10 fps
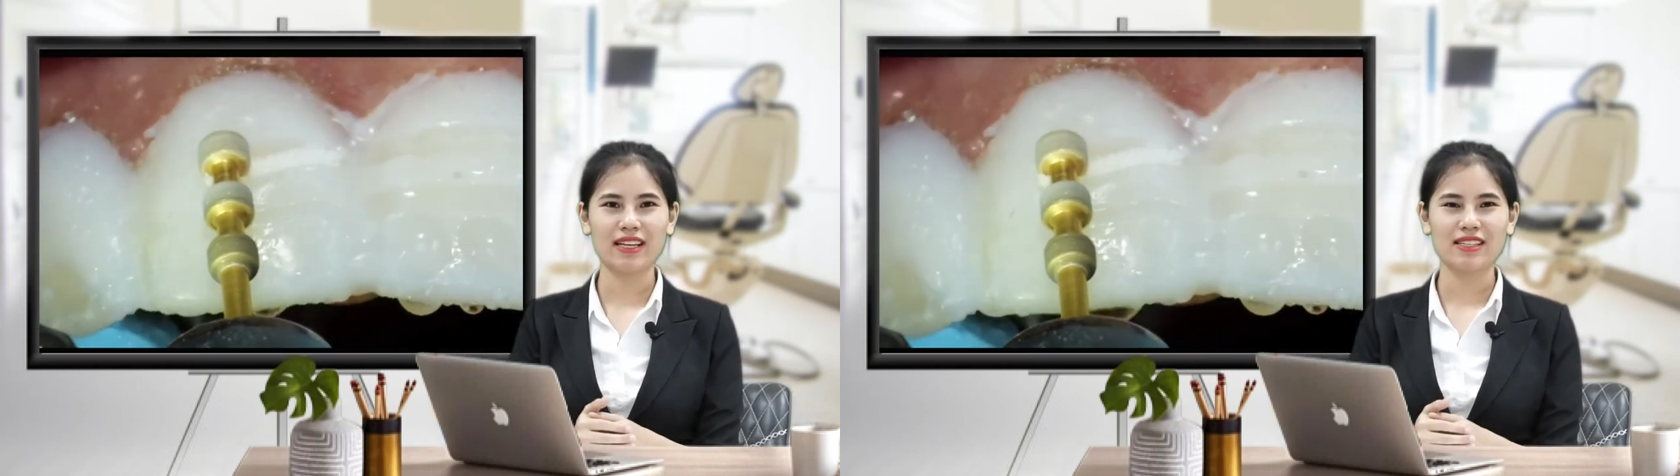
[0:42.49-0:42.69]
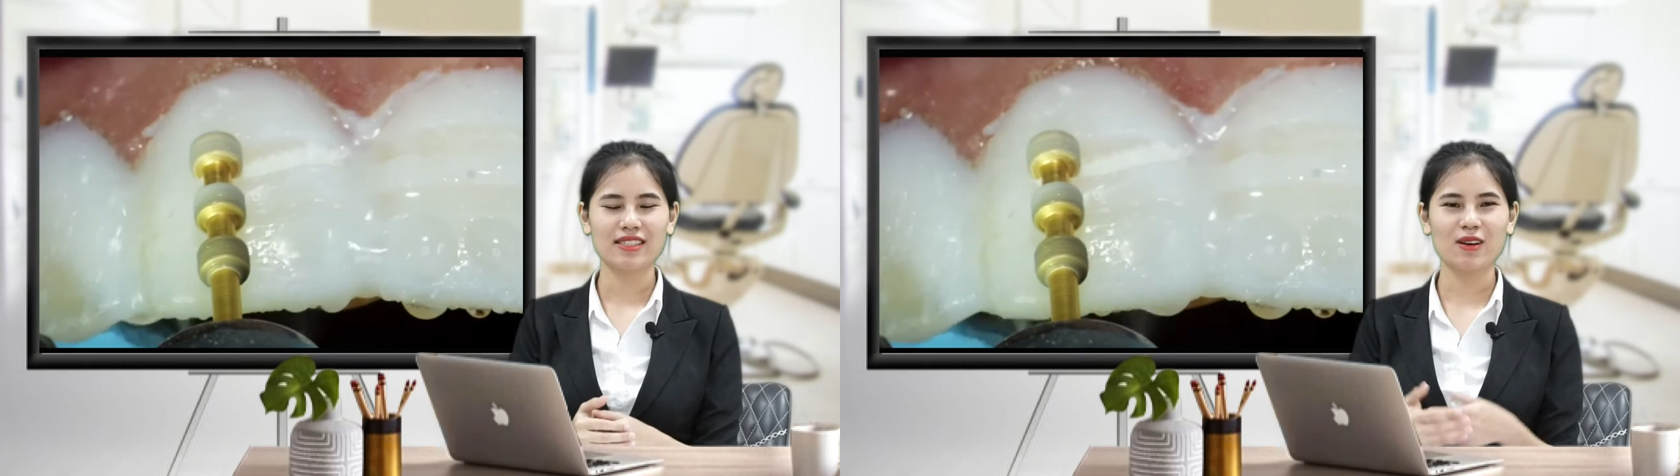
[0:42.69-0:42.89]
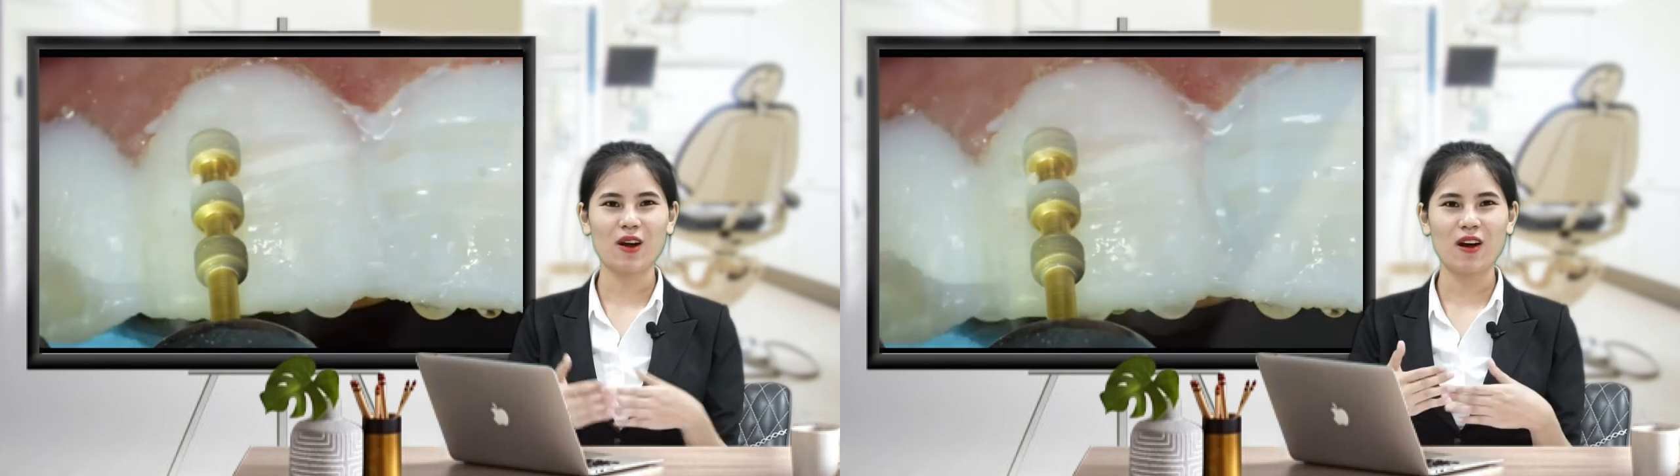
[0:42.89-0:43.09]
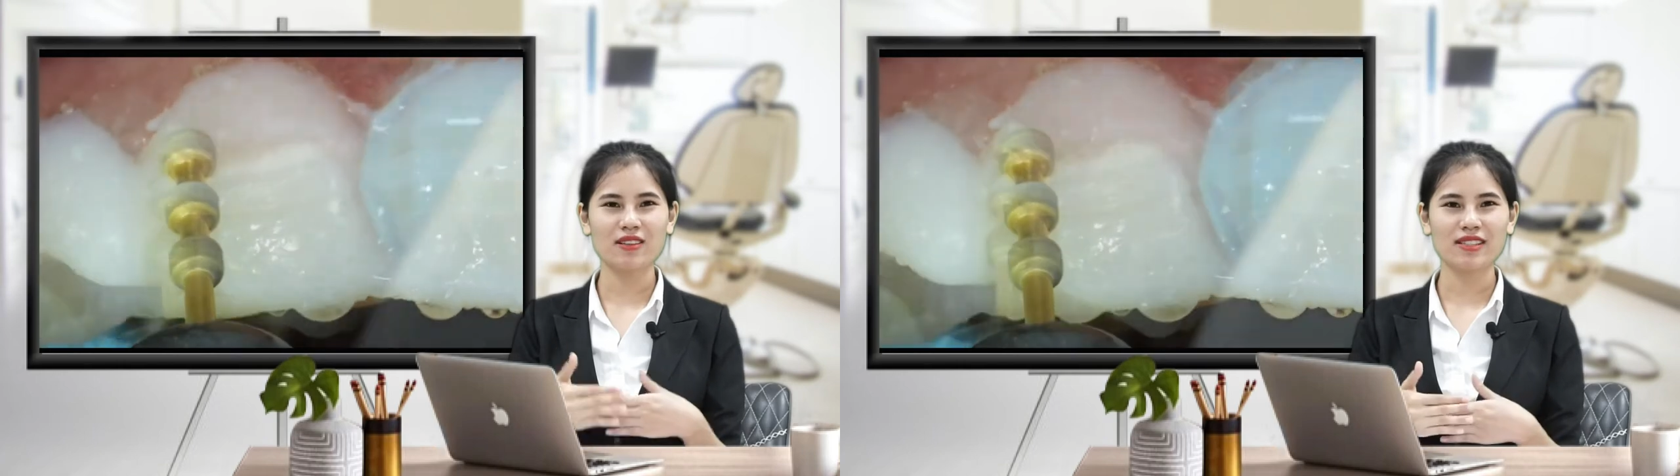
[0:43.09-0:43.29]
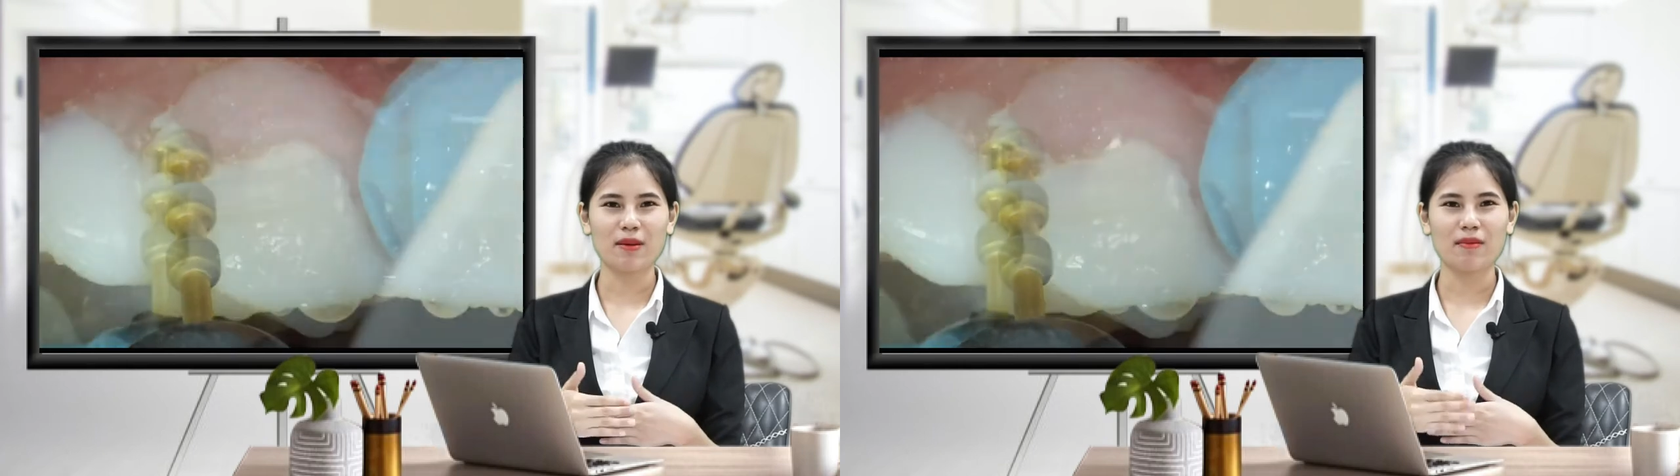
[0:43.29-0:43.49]
Sau đó
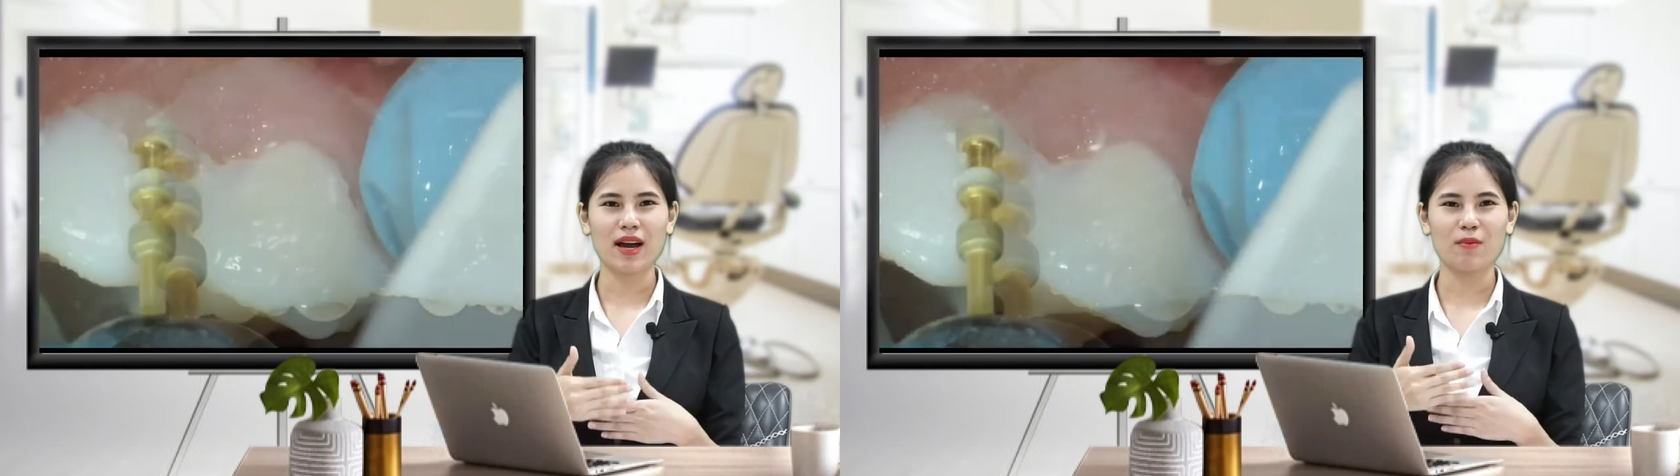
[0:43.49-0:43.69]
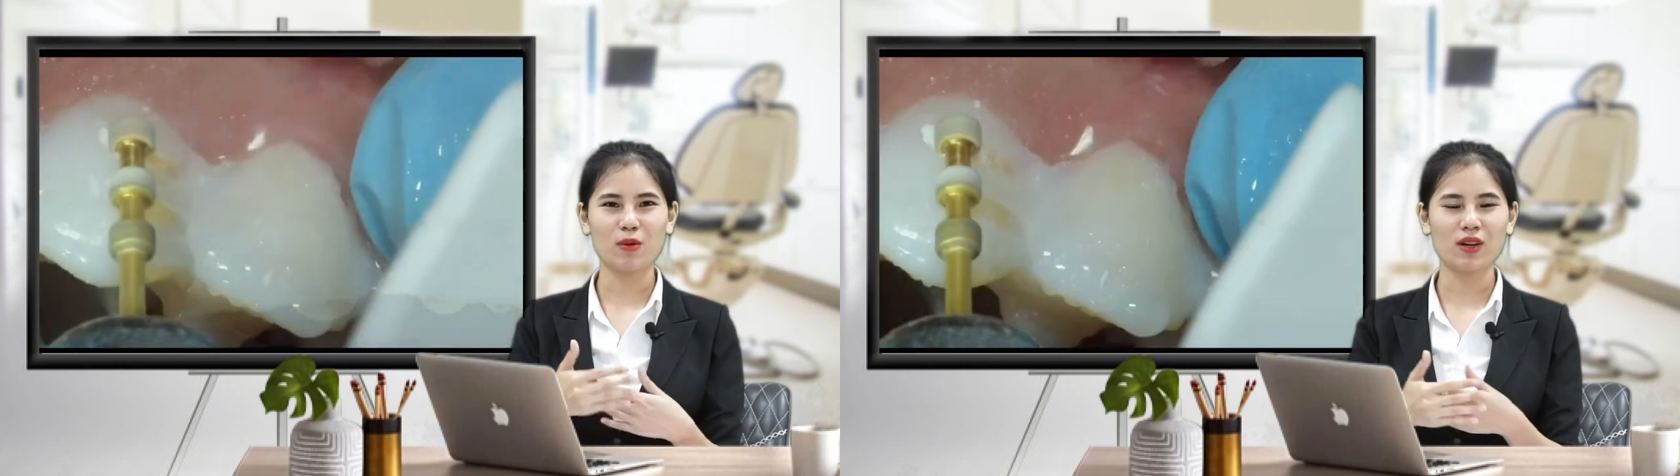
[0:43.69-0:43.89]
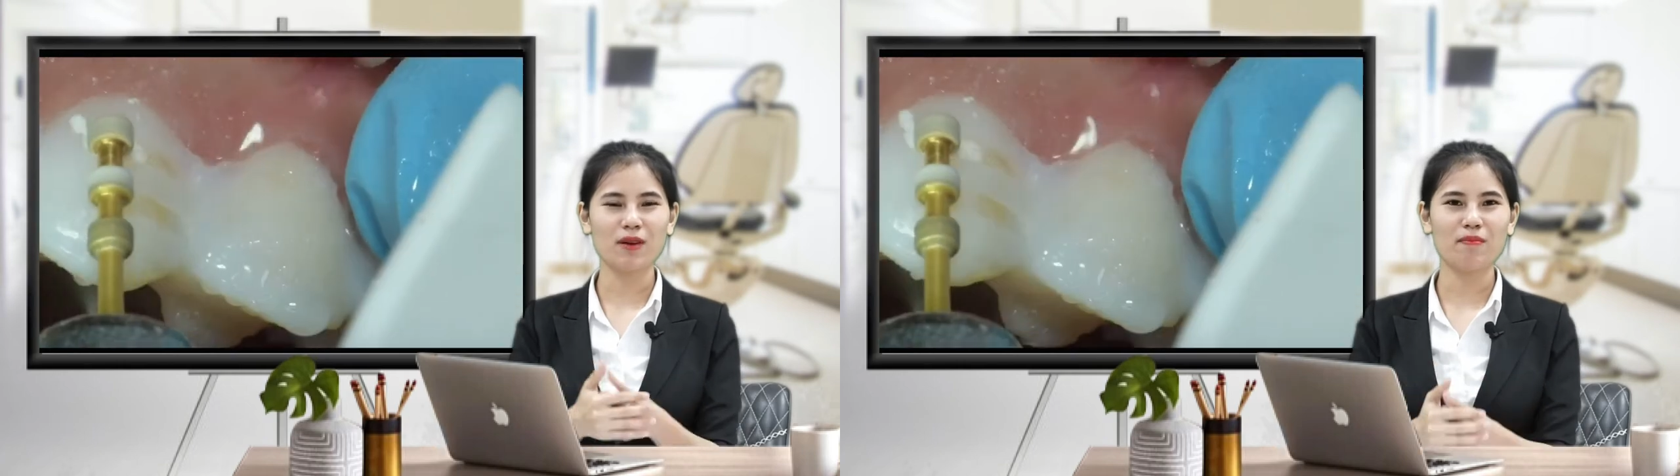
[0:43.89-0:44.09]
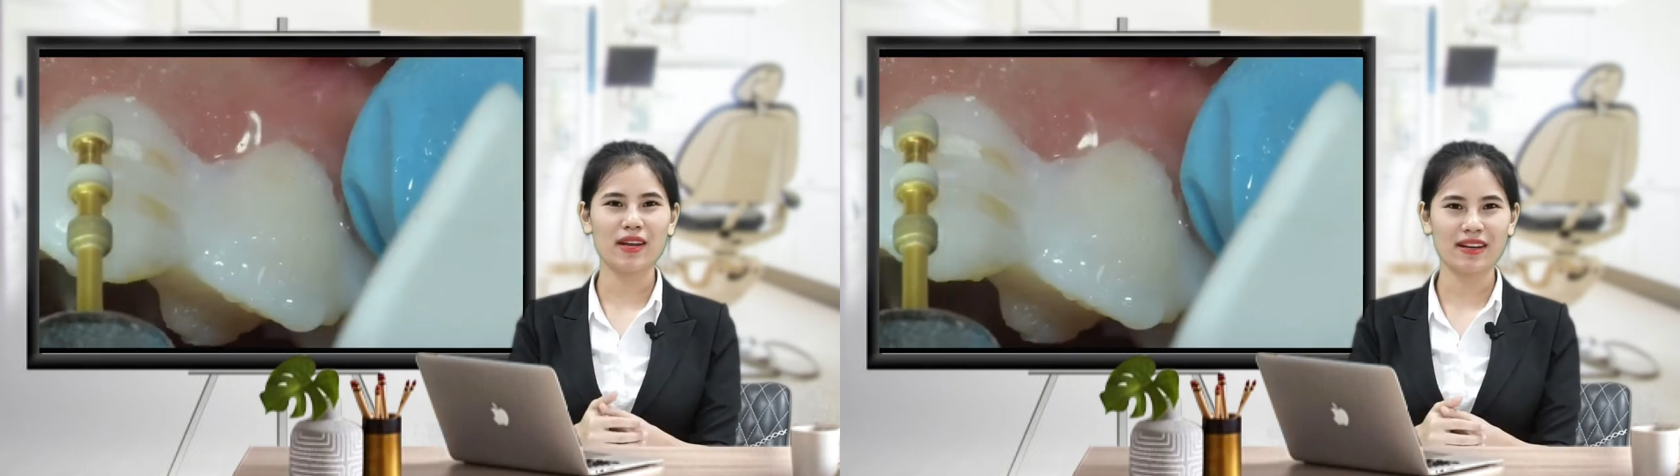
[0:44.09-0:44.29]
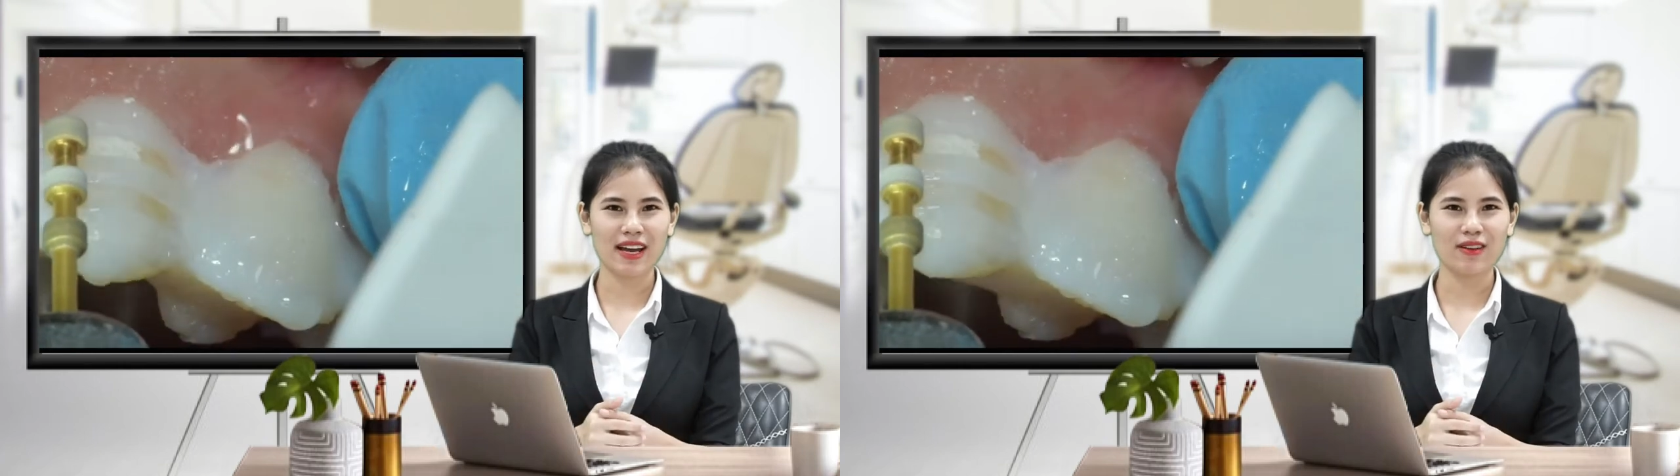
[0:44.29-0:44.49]
sẽ mài một lớp
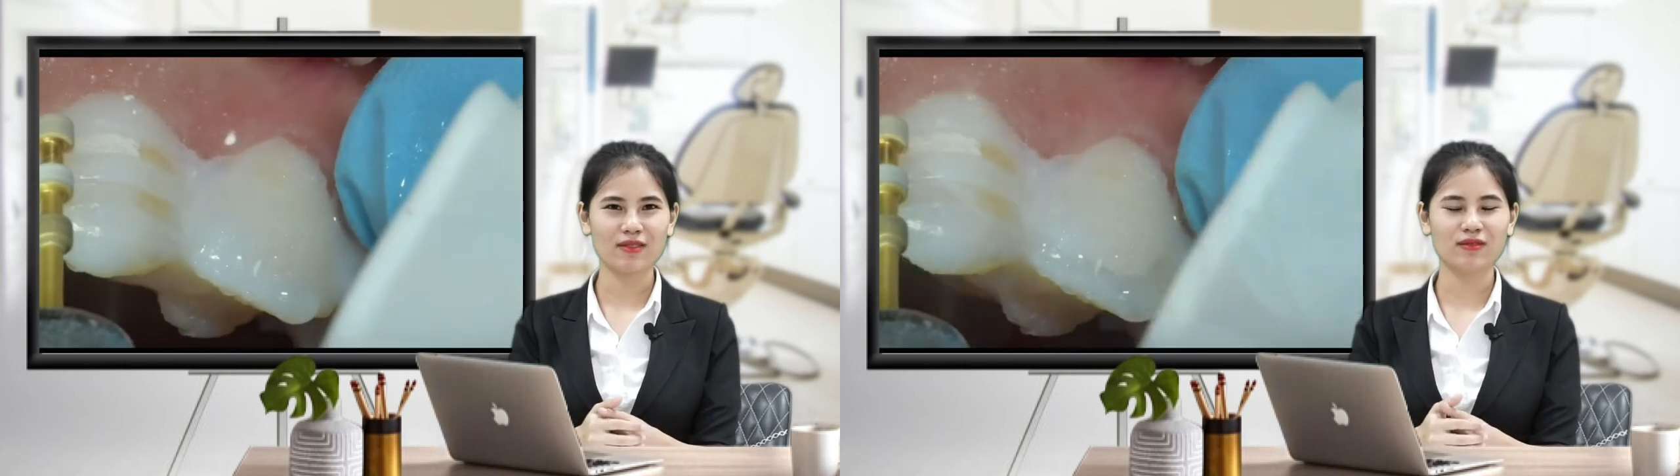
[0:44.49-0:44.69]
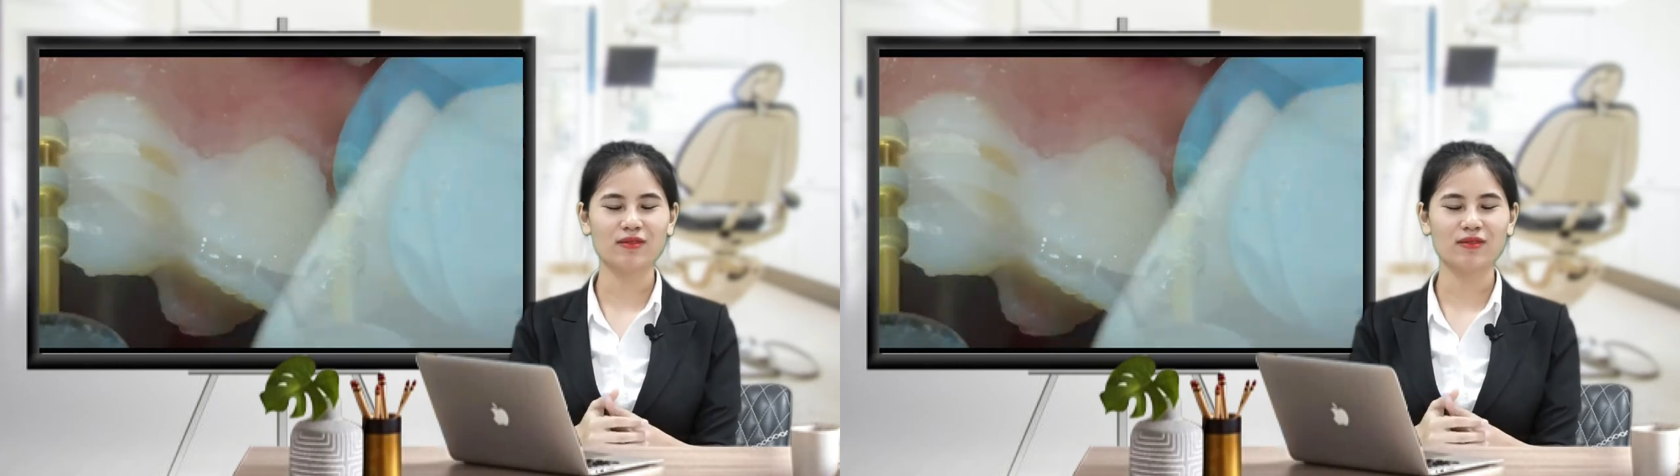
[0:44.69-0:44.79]
men răng